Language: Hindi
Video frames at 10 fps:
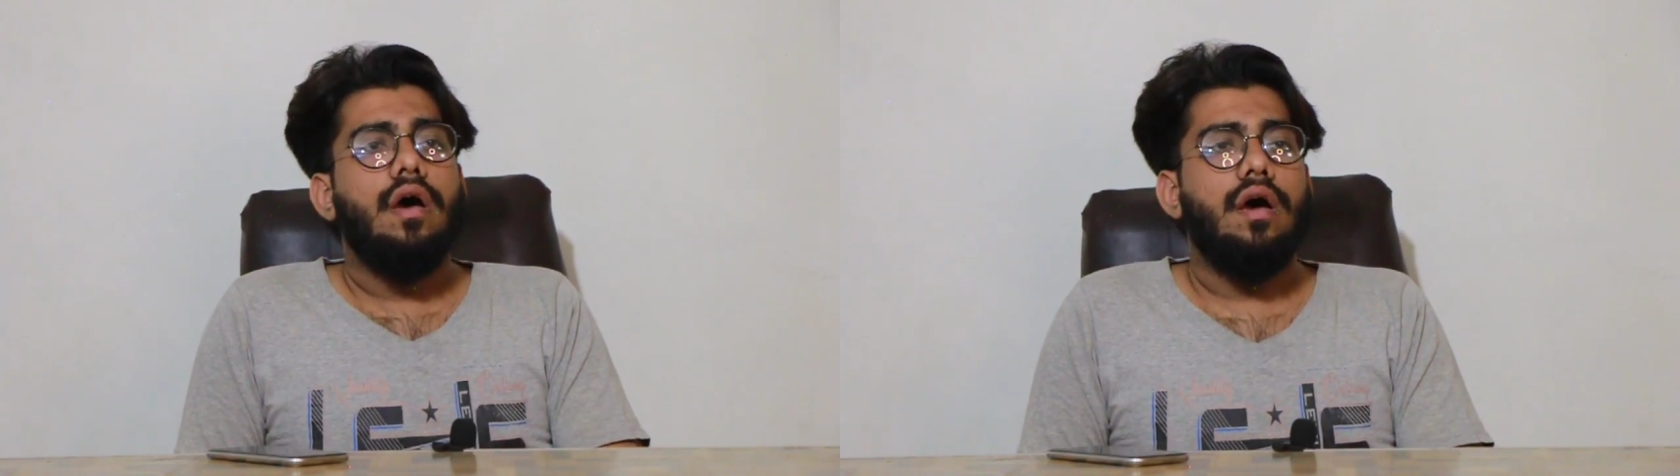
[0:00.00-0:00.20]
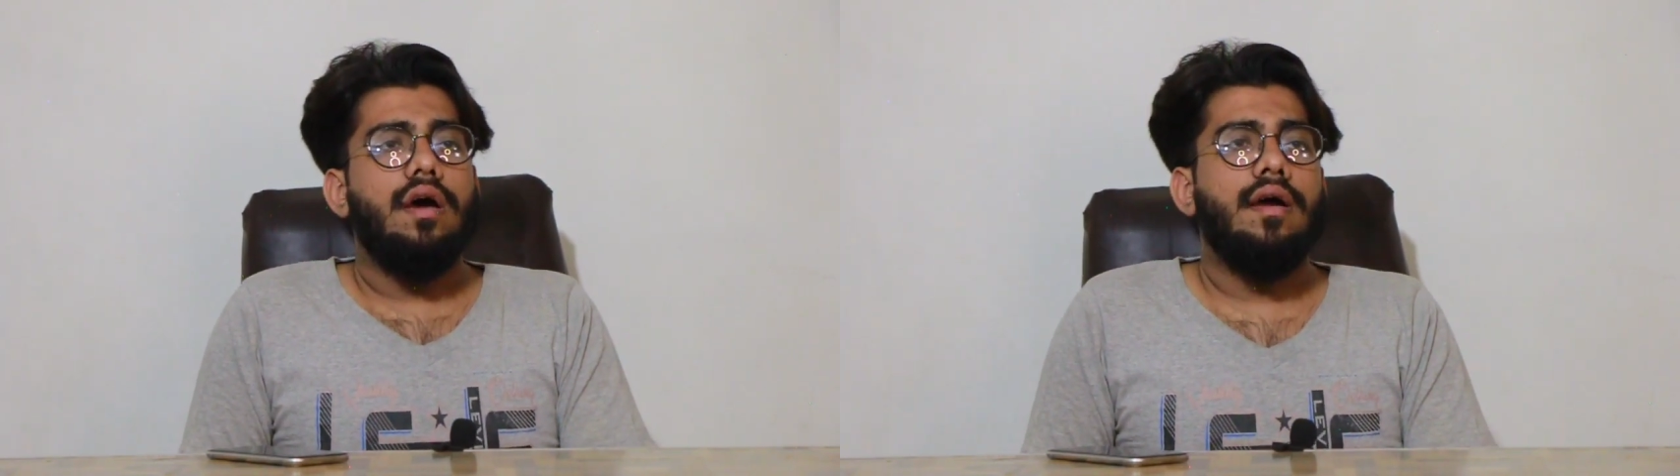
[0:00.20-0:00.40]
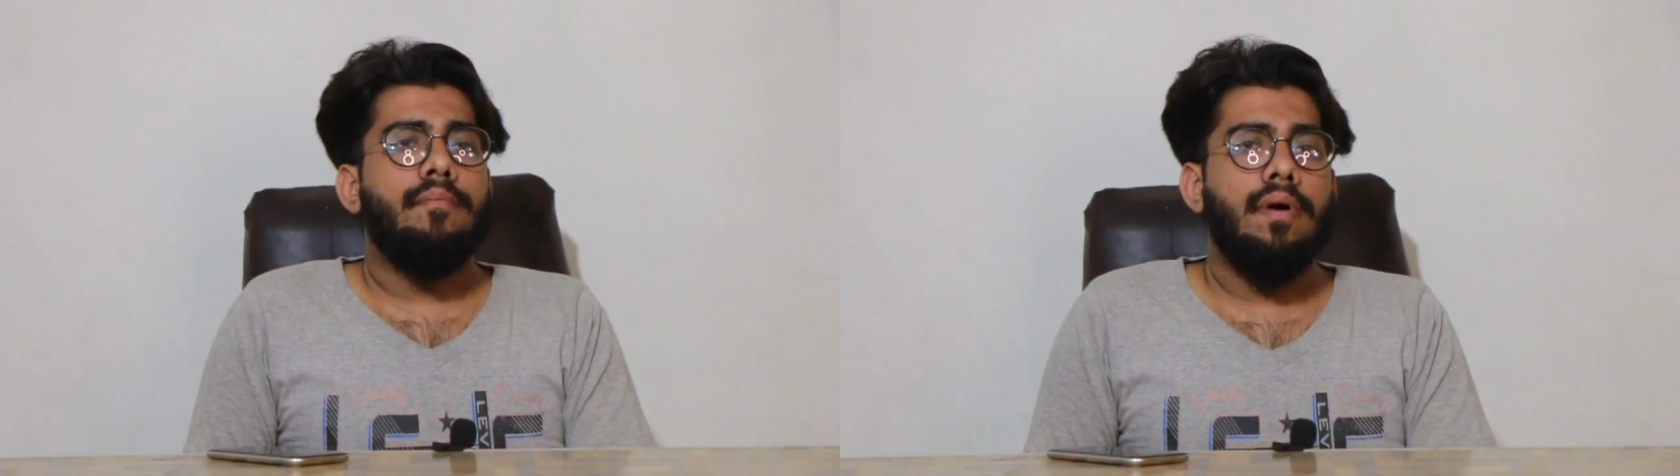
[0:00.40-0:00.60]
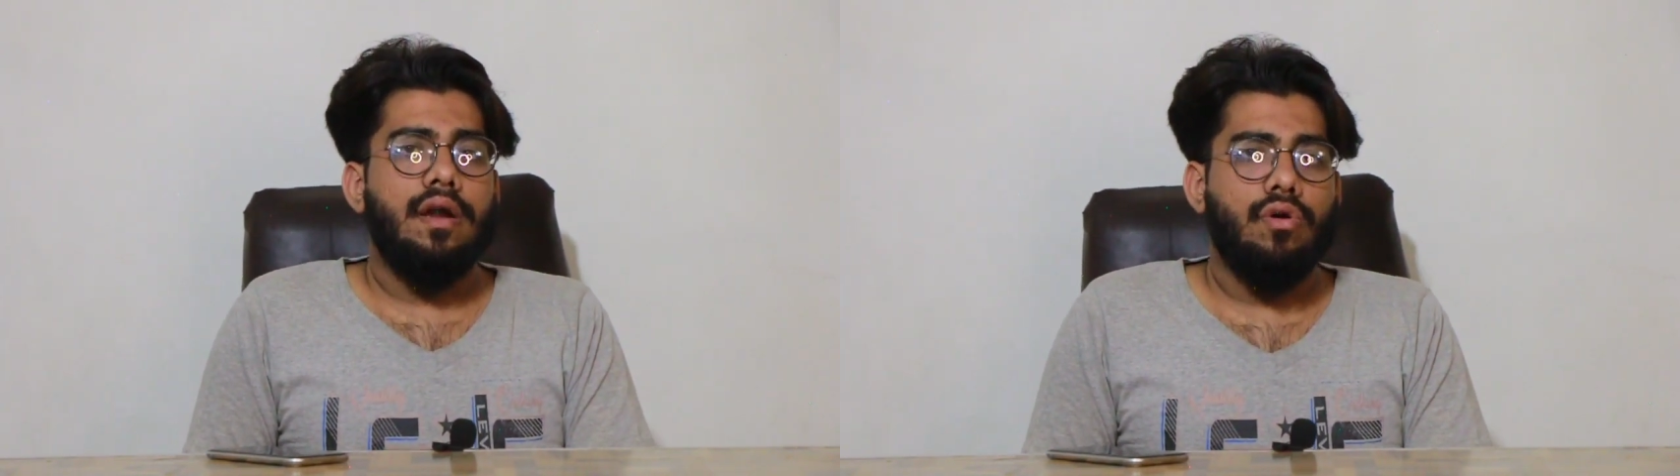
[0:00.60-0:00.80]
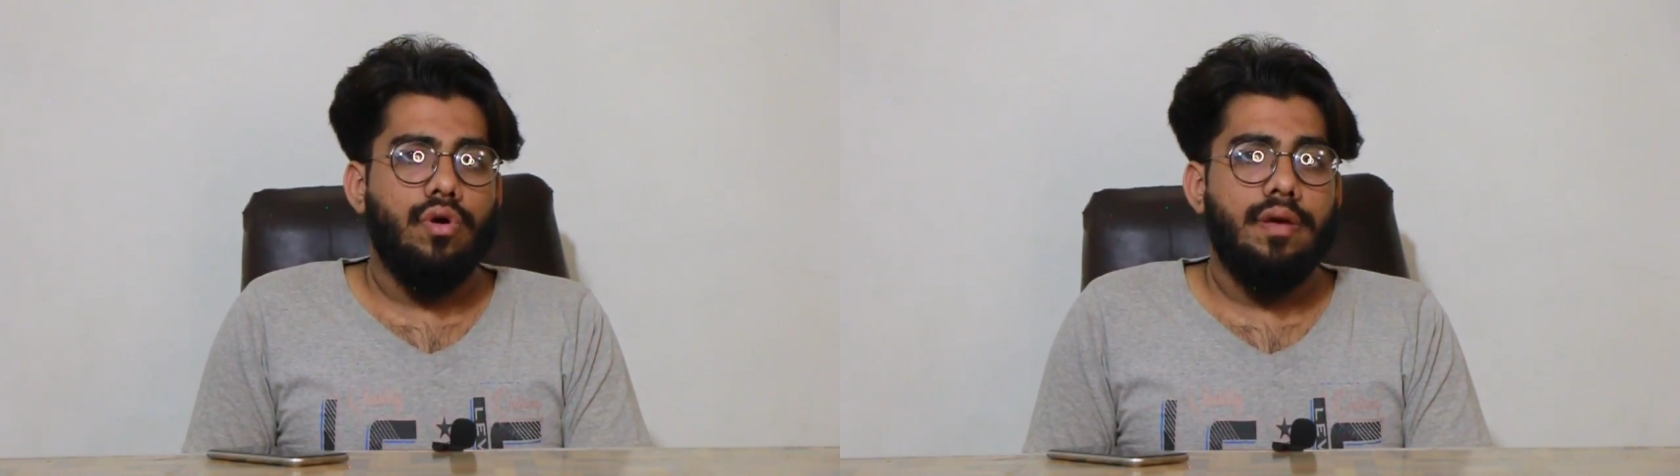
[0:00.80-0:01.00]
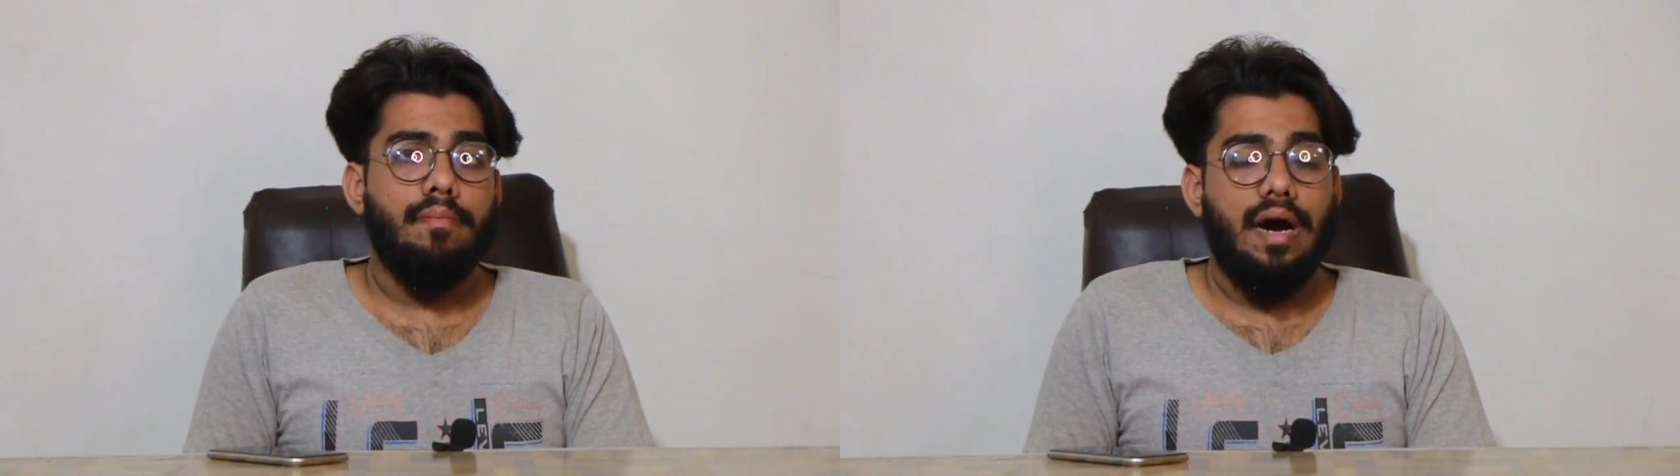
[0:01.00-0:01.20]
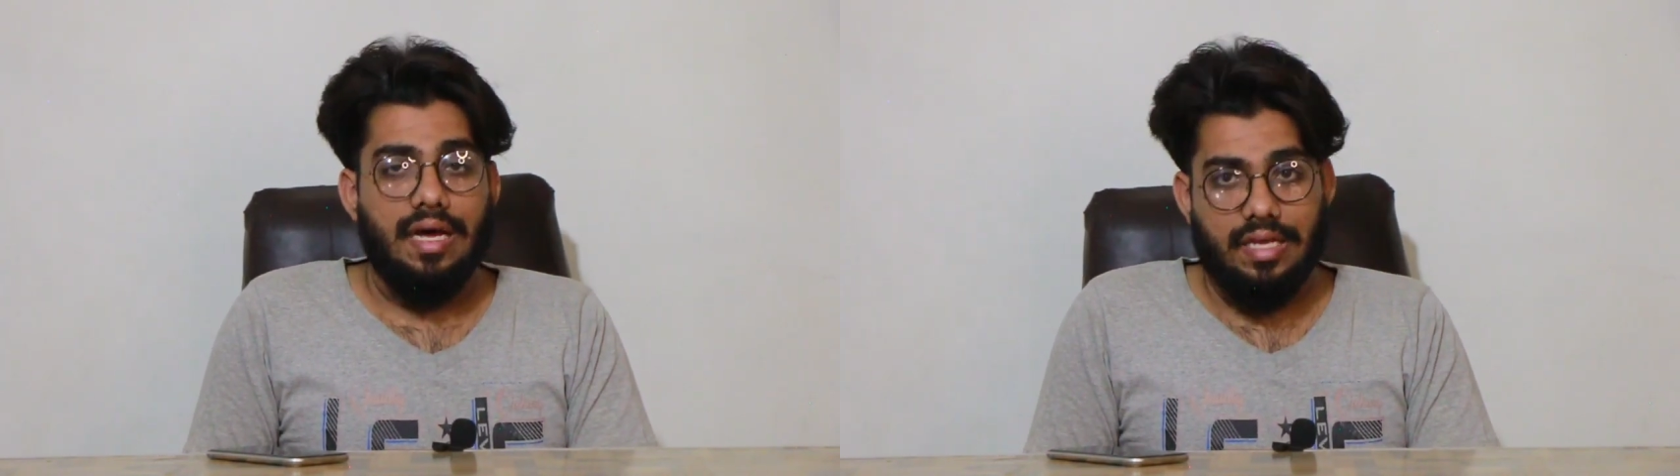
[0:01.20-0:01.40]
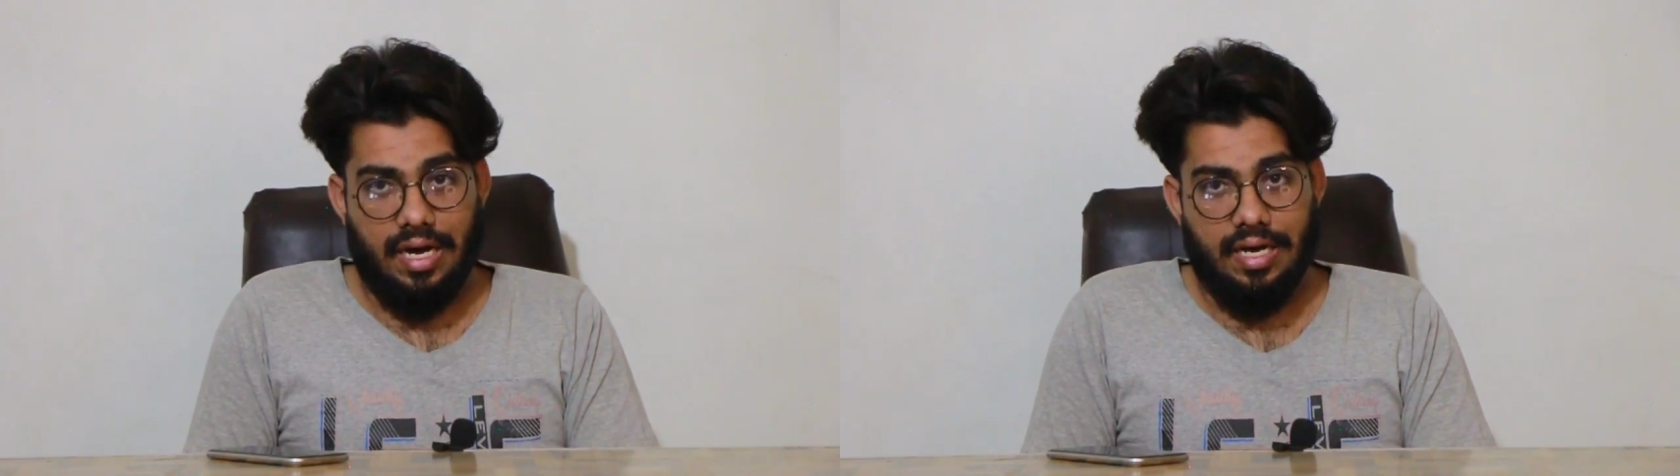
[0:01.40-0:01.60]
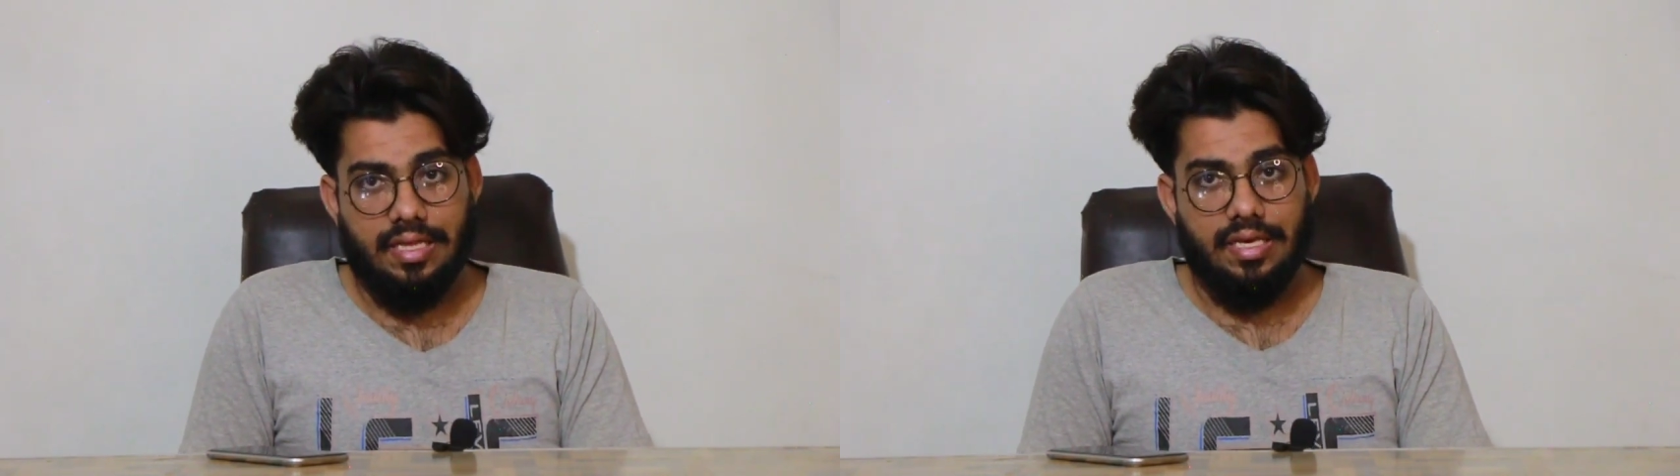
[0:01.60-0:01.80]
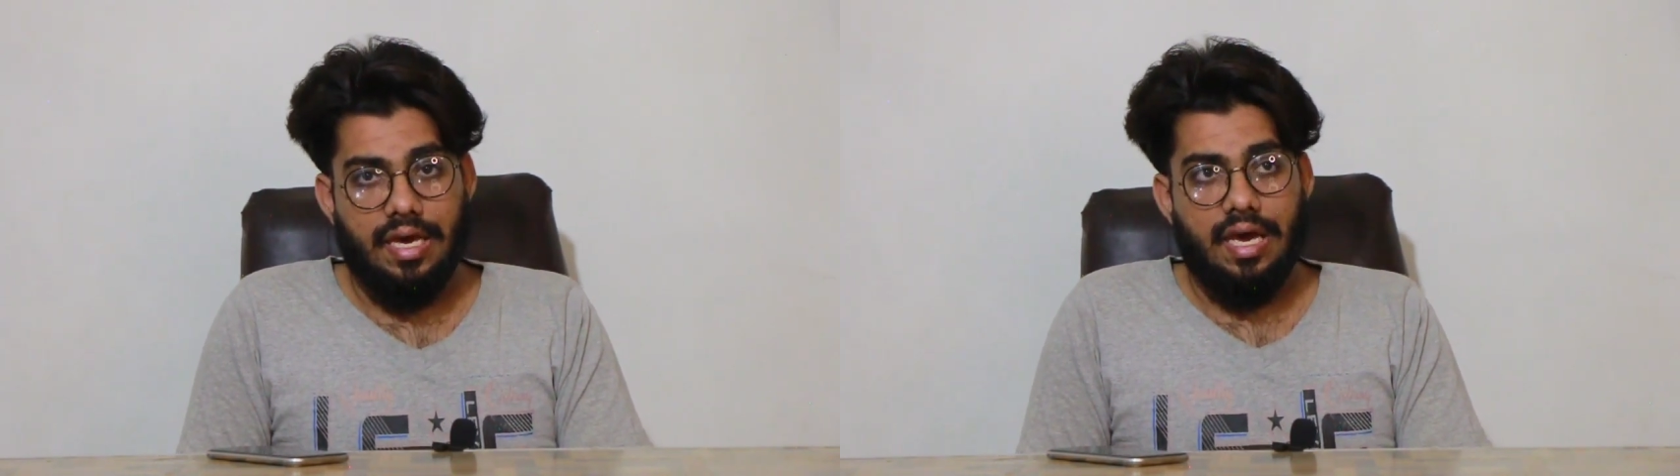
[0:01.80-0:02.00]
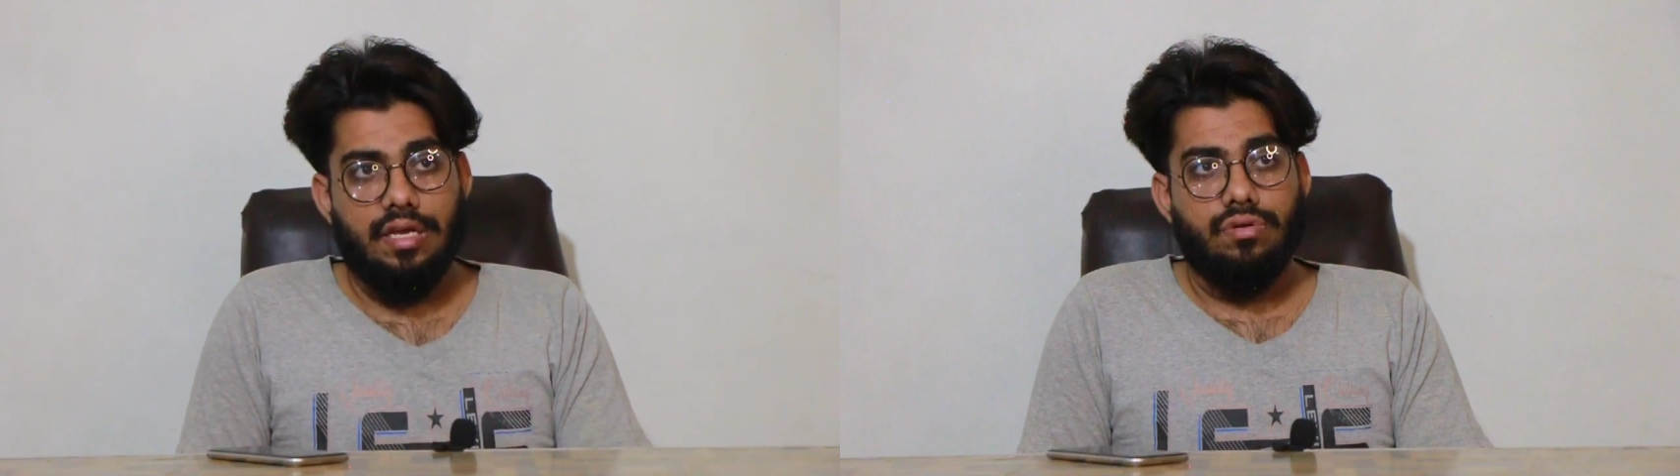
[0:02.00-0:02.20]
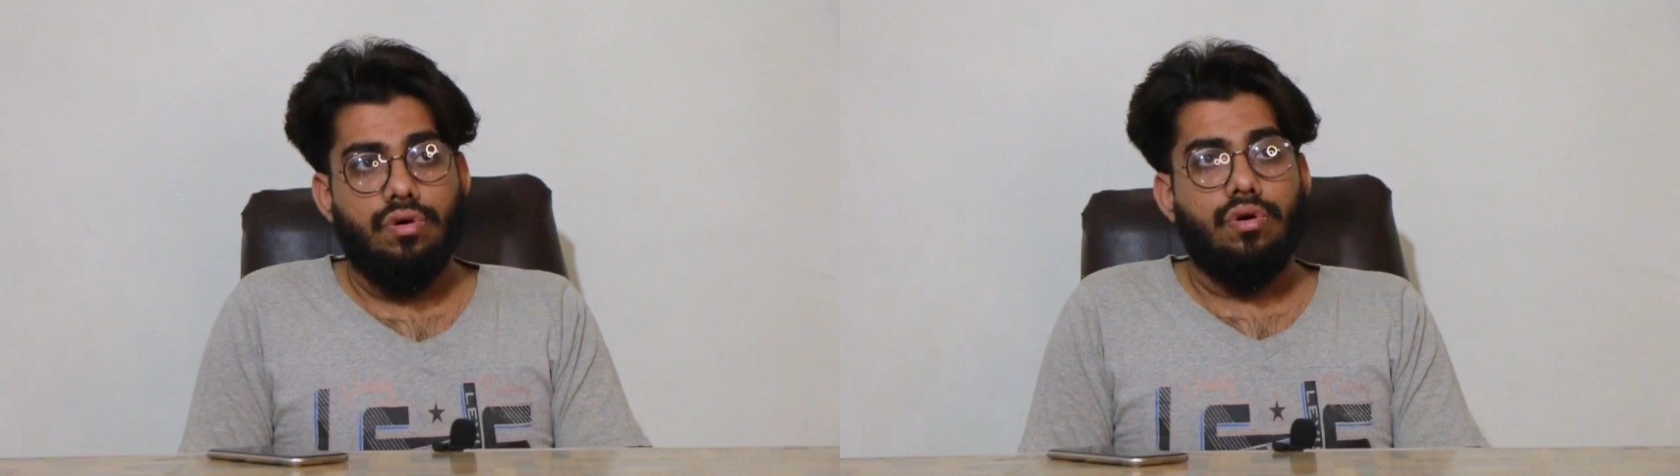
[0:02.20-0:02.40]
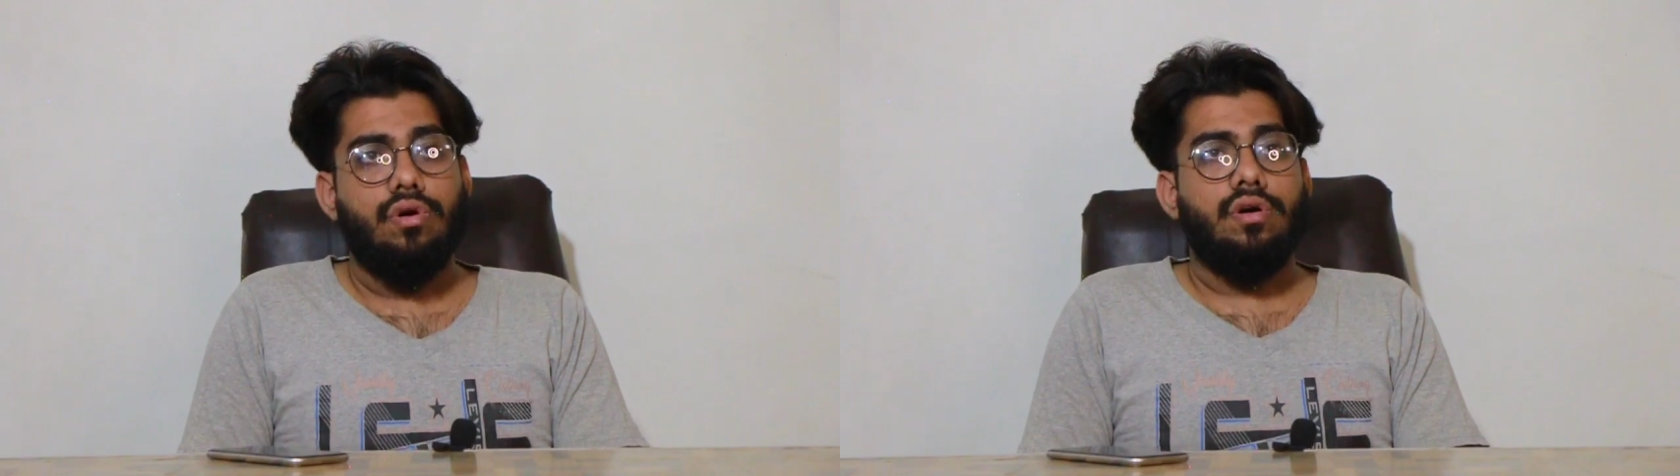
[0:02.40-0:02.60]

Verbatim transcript: पर कोई बात आती है तो